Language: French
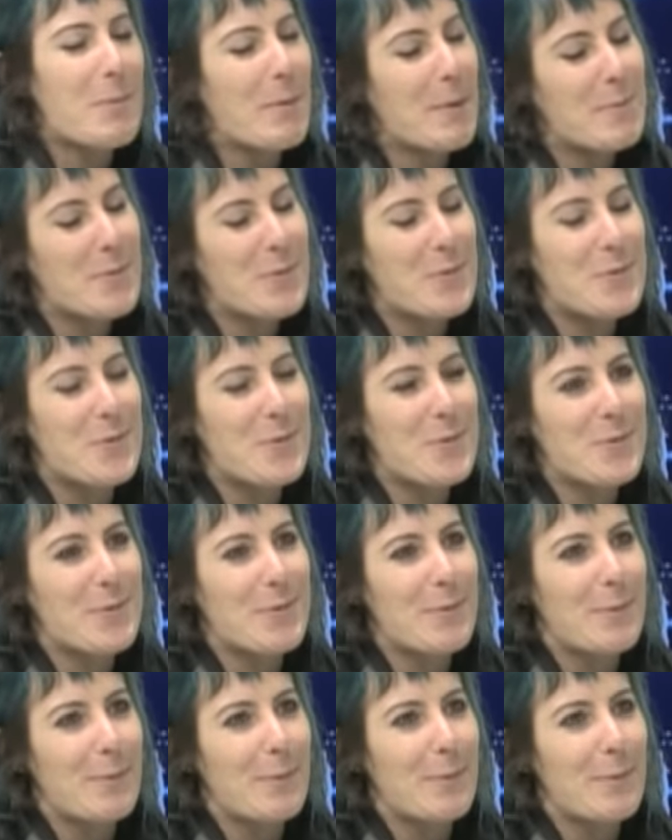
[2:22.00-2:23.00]
pas beaucoup.
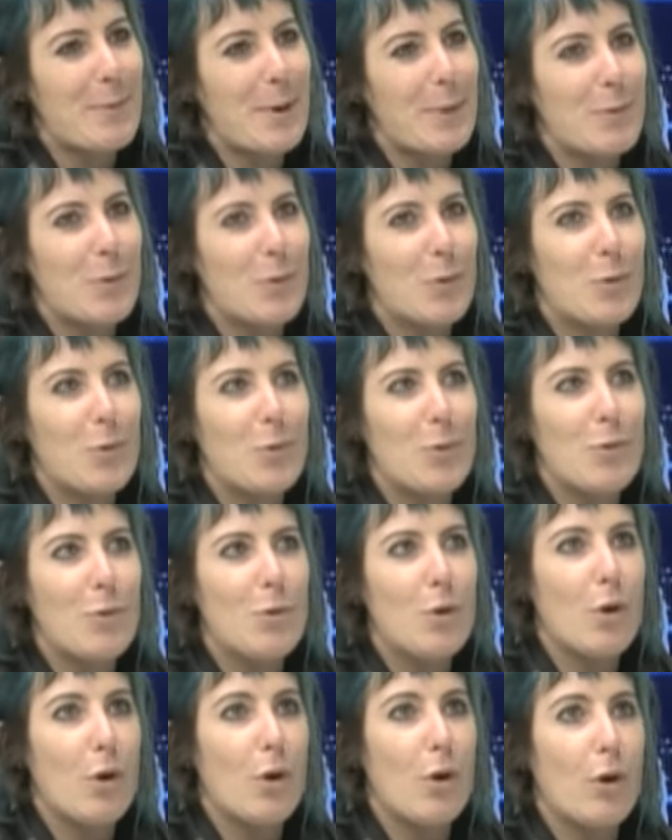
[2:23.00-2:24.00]
Pas
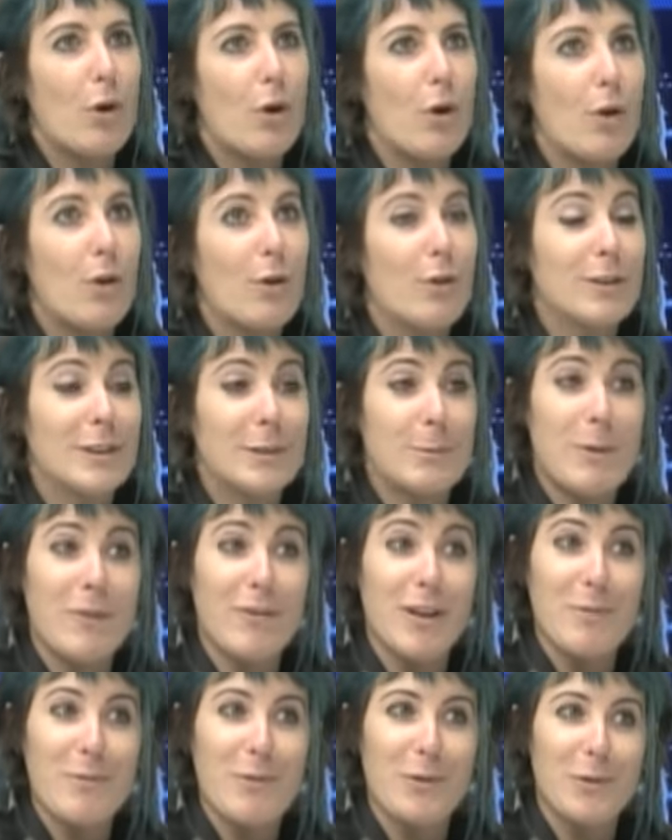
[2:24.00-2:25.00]
beaucoup. Euh, j'ai pas
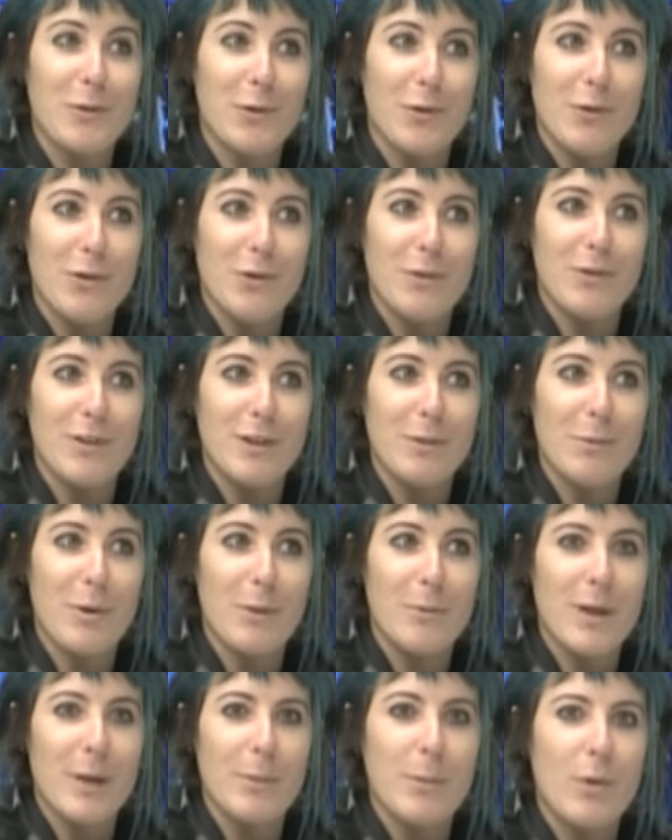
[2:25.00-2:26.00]
vraiment le temps, en fait,
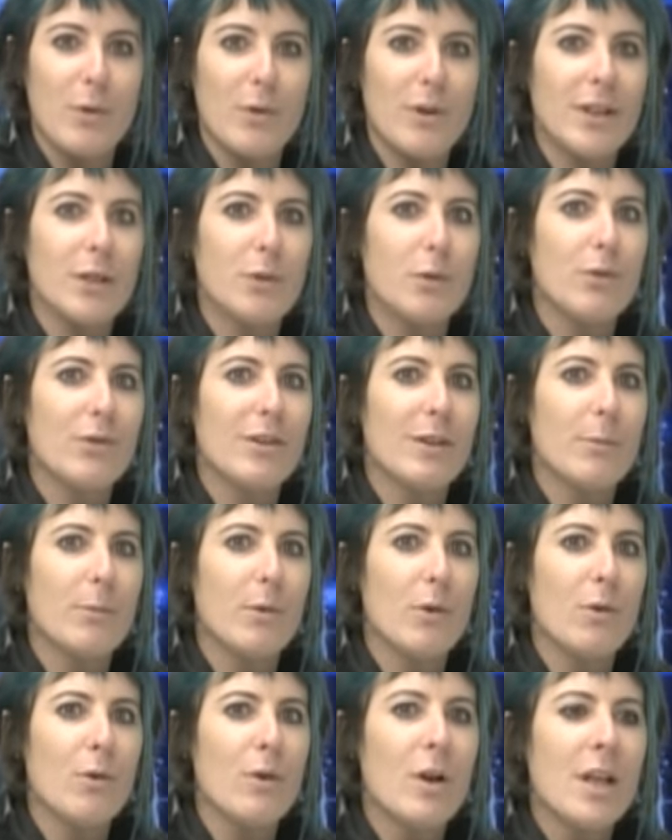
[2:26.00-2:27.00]
premièrement. Et
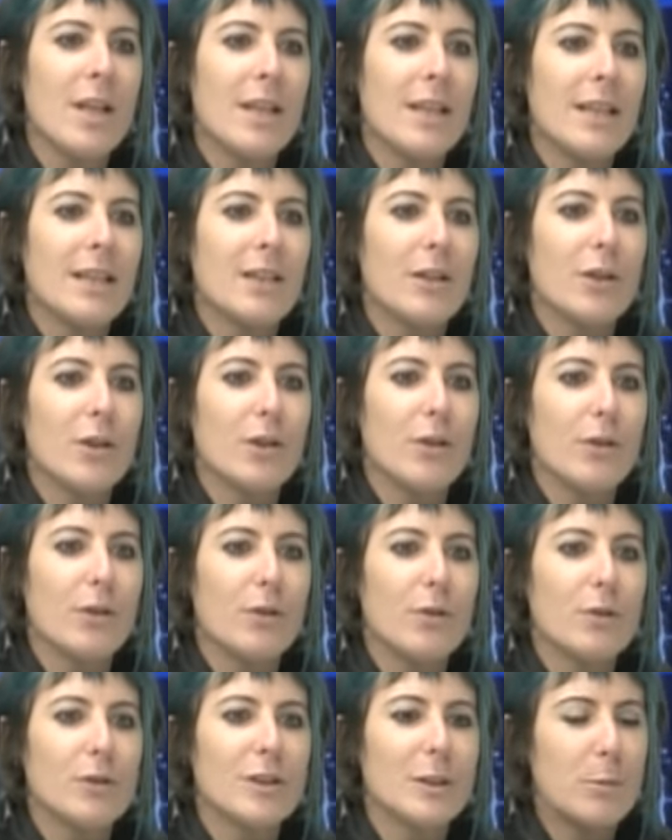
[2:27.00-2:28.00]
deuxièmement,
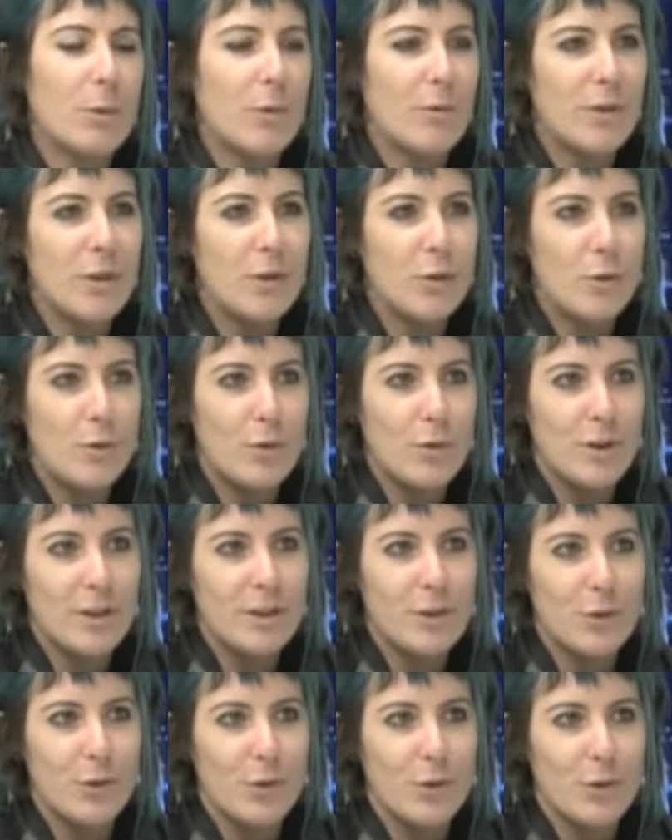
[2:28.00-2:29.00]
euh, j'ai pas envie de suivre
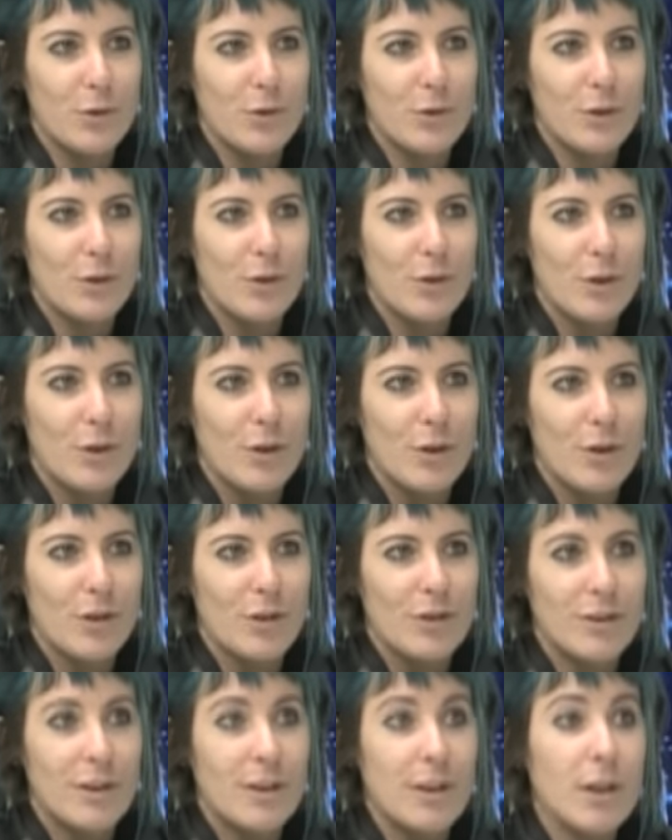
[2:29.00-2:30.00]
les tendances.
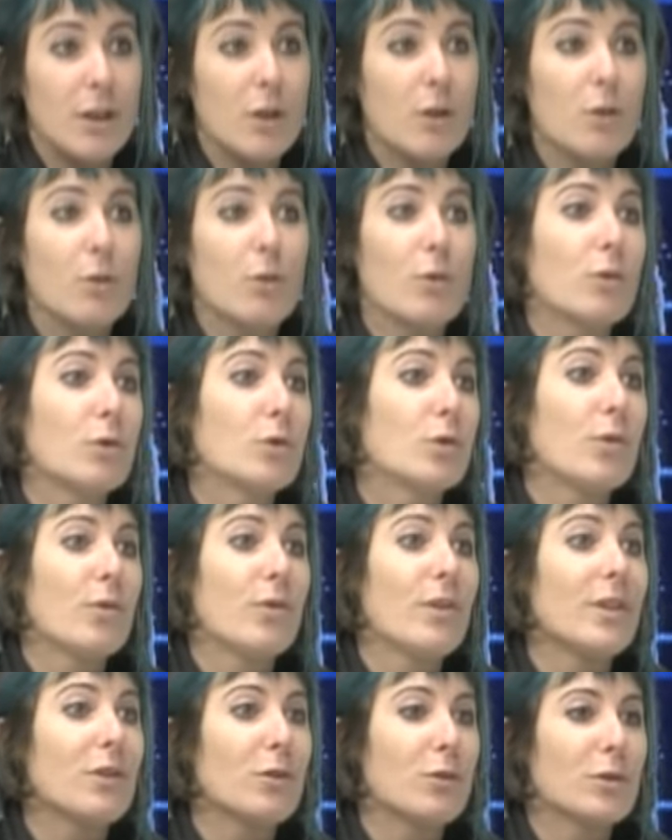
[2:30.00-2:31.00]
C'est-à-dire que je
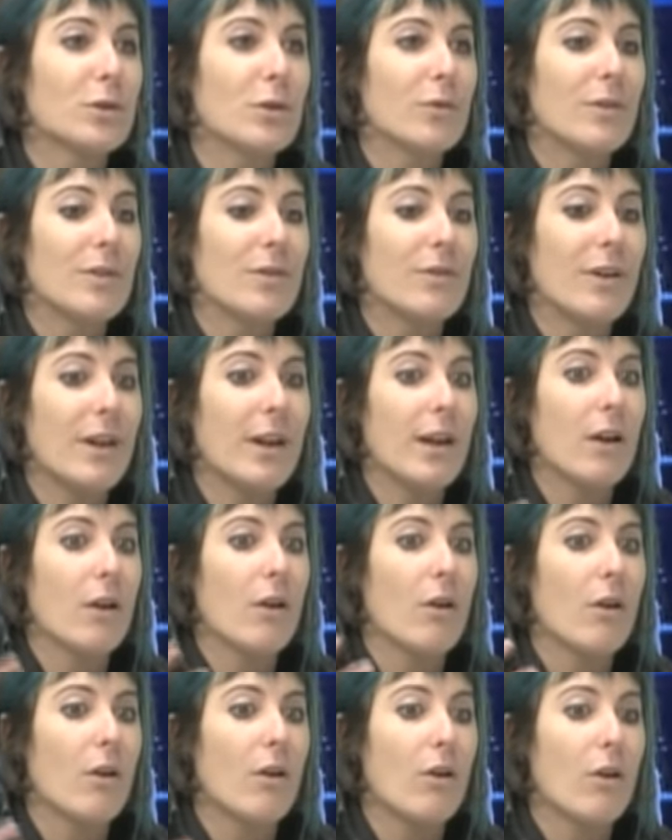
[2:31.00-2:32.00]
fais ce que j'ai envie de faire
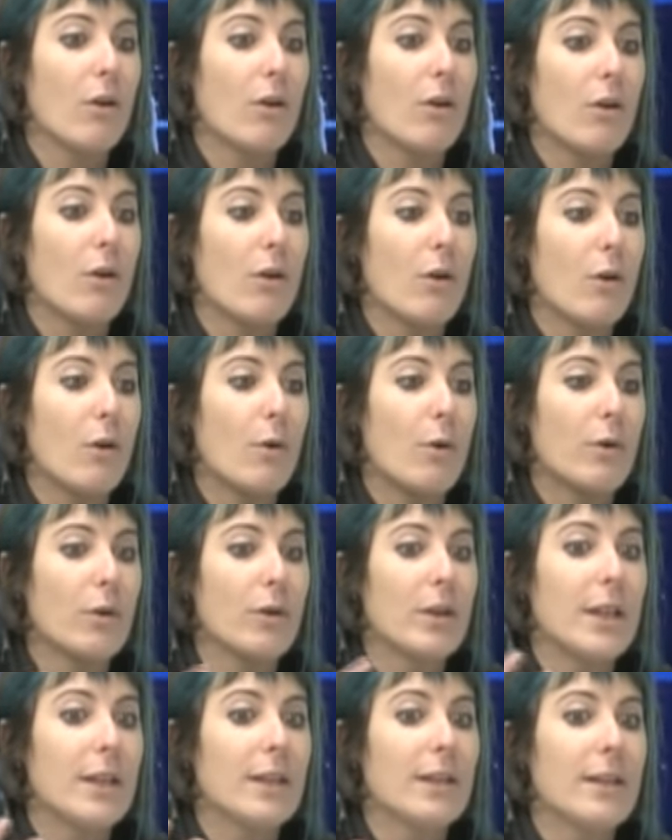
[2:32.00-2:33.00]

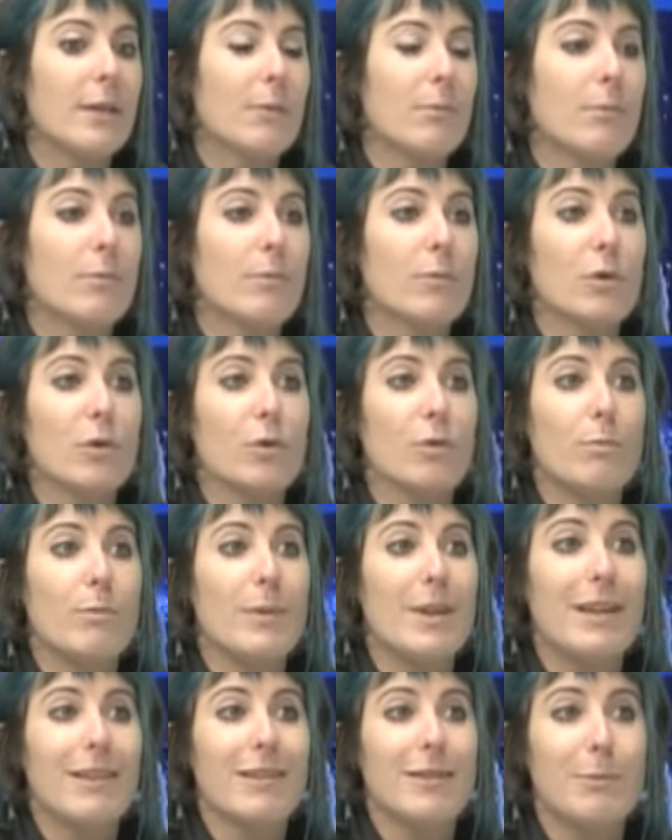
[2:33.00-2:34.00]
euh, et qui
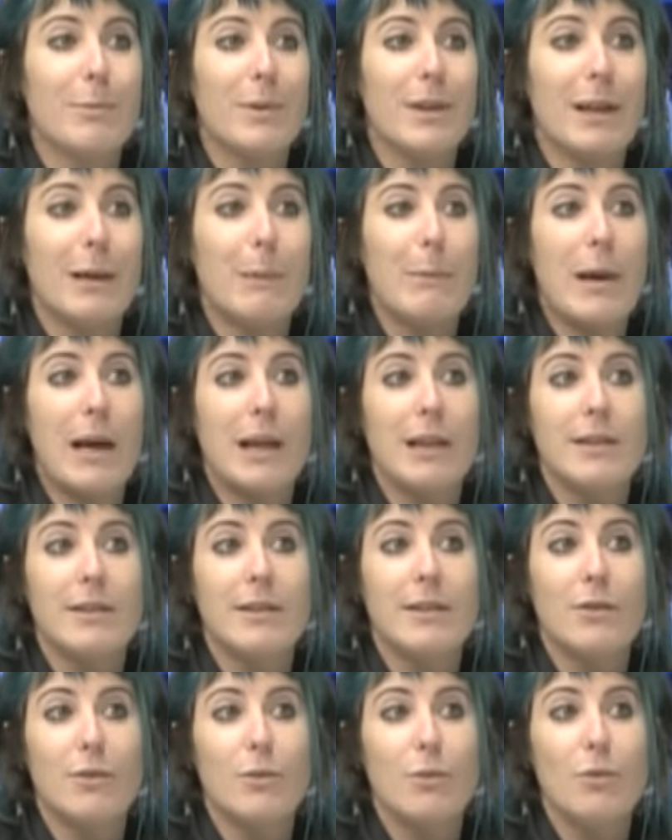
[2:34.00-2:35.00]
m'est inspiré par les
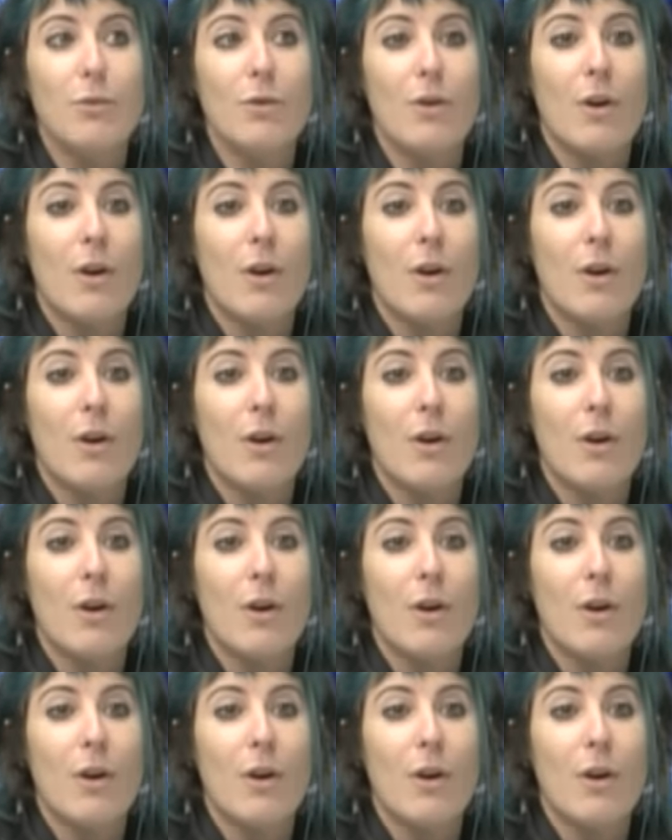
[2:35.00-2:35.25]
tissus.